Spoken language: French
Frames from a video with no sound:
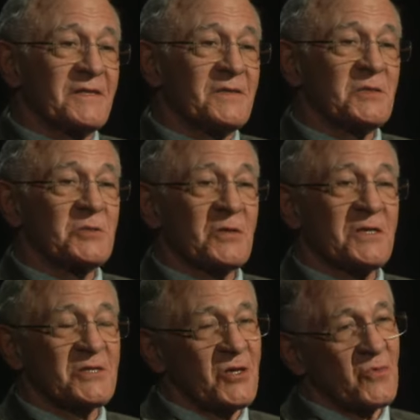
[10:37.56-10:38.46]
il y a des gens
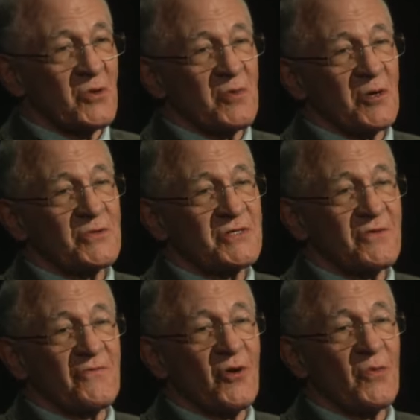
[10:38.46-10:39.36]
qui semblent prendre
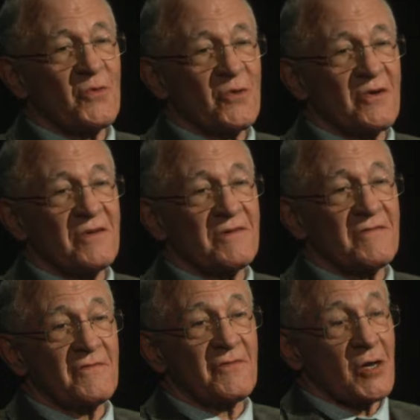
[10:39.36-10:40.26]
cette formule
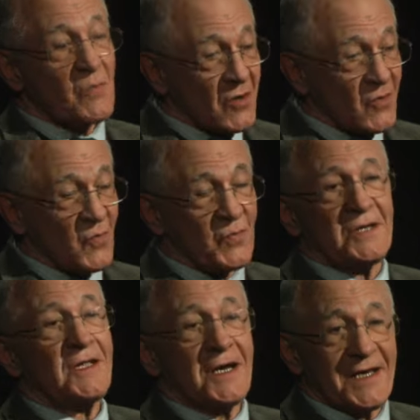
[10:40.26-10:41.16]
vraiment au
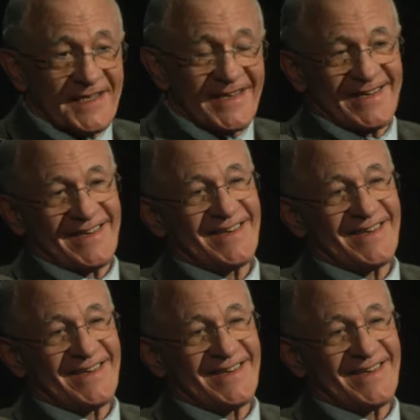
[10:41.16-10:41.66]
pied de la lettre.